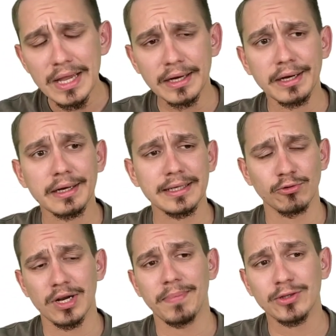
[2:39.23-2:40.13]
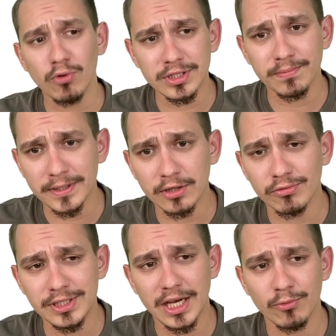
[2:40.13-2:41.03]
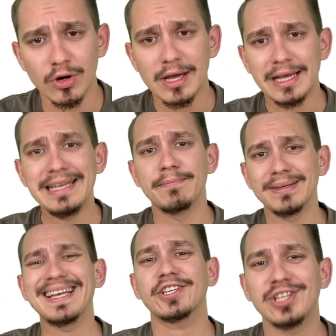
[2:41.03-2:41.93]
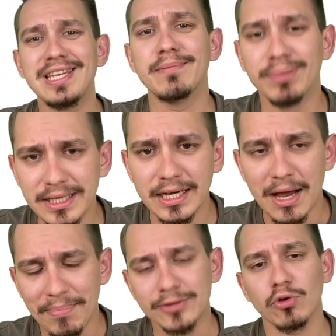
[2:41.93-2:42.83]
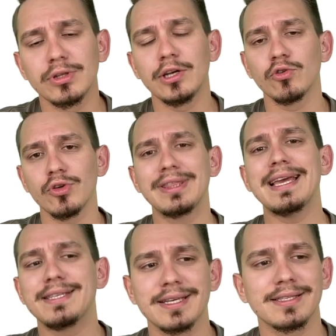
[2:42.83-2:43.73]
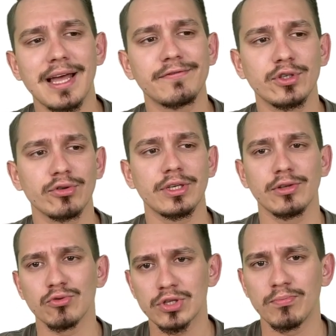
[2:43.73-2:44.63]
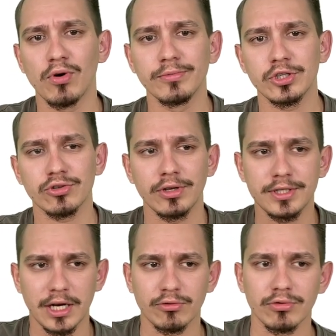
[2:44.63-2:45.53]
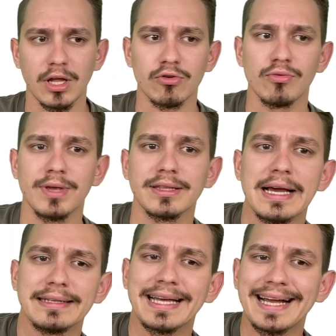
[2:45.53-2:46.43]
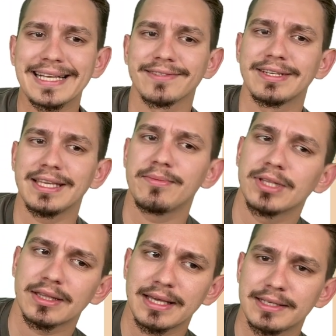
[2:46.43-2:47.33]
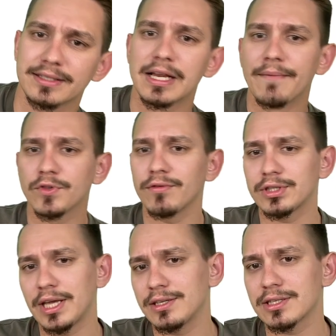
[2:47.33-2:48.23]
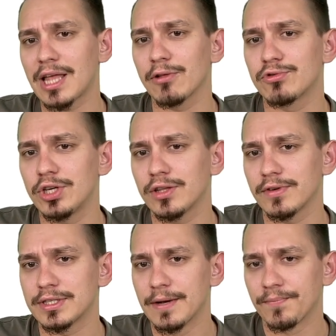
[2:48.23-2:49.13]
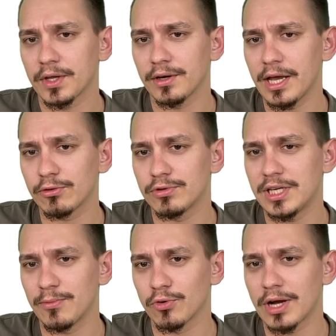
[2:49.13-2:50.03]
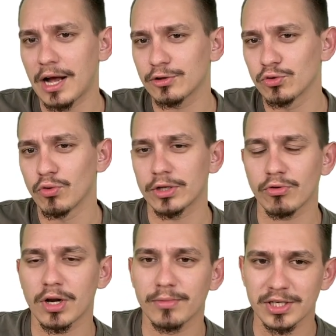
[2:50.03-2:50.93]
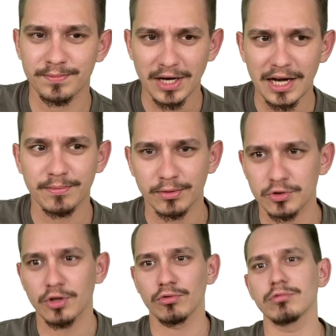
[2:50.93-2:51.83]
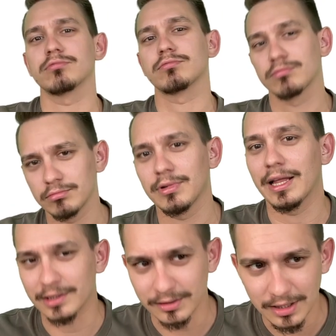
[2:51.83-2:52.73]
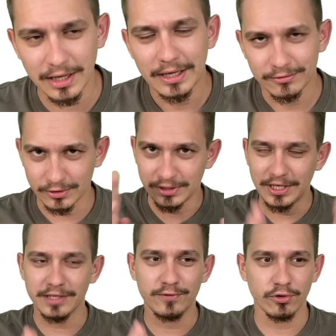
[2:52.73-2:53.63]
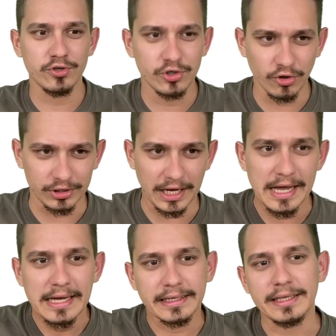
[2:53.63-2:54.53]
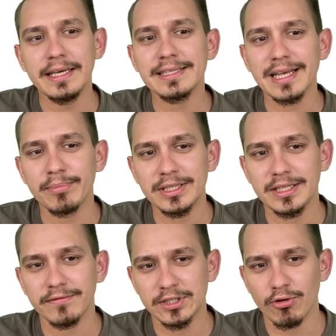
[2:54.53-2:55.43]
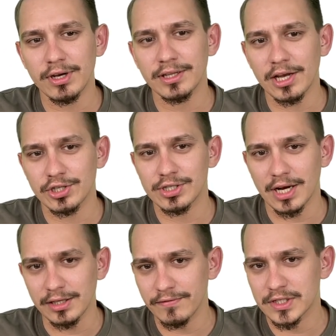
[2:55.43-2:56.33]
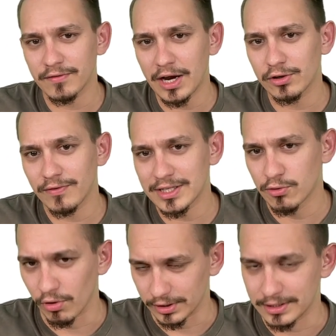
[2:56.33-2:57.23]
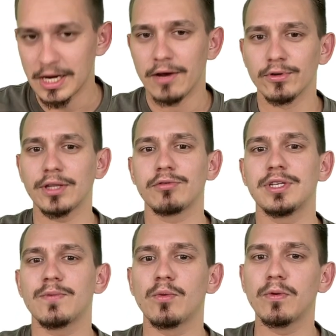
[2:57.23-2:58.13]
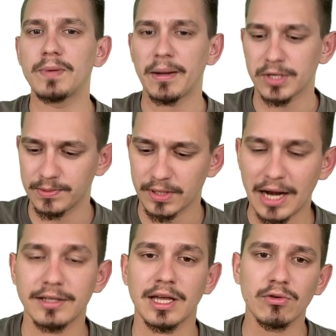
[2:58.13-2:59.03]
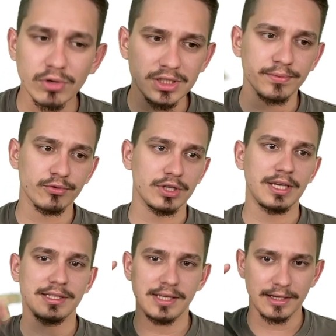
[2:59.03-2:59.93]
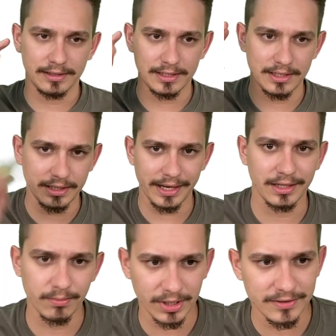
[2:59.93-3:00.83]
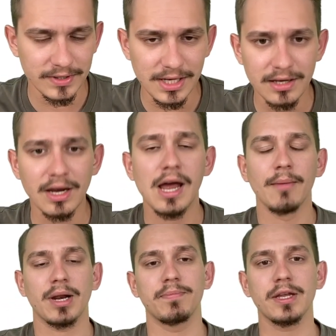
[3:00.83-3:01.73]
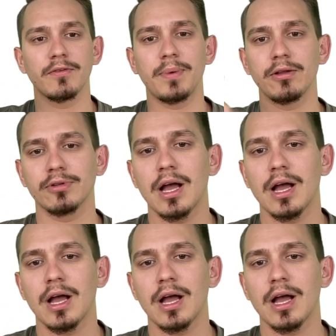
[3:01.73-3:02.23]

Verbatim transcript: а, которые подходят под эту тему или подошли бы по тот или иной тезис, да, все-таки нужно помнить, что литературный аргумент доказывает именно тезис. Но ну вот я не стал учитывать а, эту тему как ту, которую мы разбирали, потому что, ну, Ладно, да? Здесь все очень четко. Какие события в истории нашей страны вызывают у вас гордость? Вот эту тему мы прям разбирали на курсе, потому что есть некоторые секретные произведения про первый полет